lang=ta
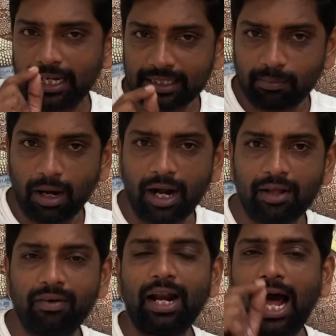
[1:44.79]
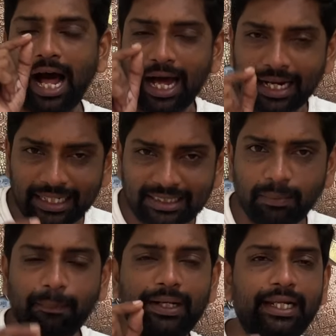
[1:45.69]
அந்த மாணவர்
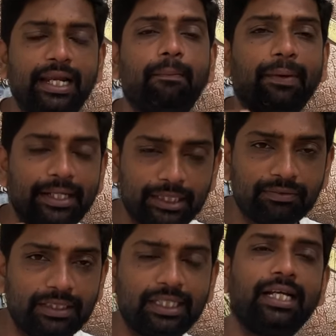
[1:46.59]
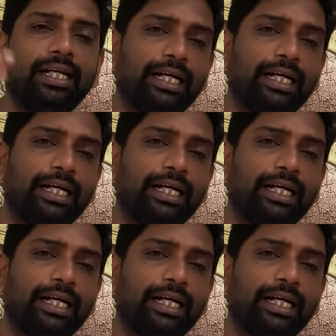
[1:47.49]
அரசு பள்ளியில படித்து விட்டு